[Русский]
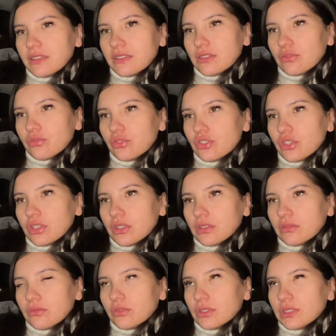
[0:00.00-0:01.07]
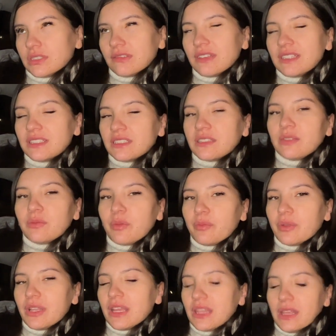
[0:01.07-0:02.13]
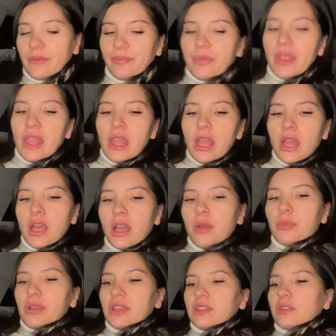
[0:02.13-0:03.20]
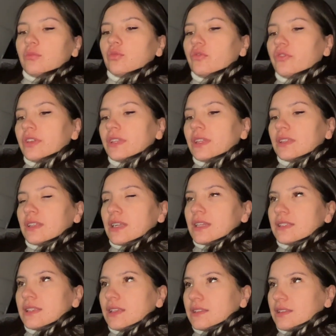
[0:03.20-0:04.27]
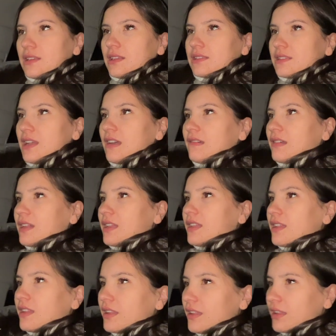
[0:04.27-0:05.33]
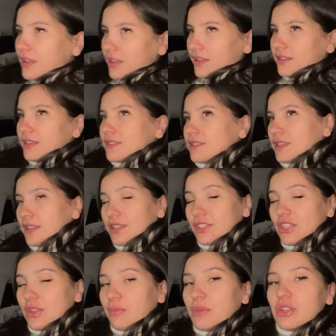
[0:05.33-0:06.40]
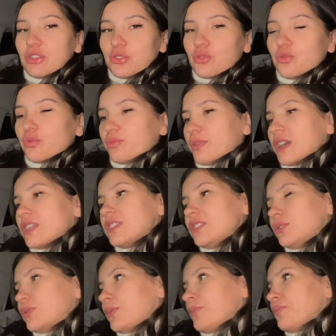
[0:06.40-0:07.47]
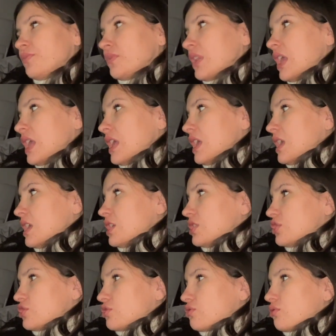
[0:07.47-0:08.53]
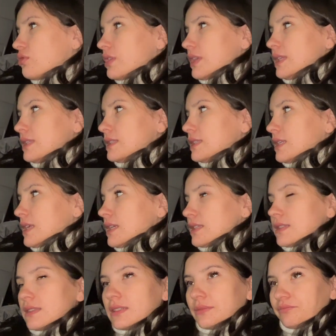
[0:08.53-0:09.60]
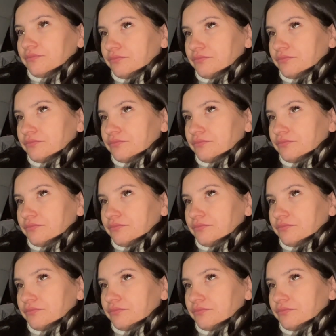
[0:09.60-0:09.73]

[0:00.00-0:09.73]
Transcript: заточкой, ой, с лазерным напылением. Поэтому в этот раз я заказала достаточно большую партию. И что интересно,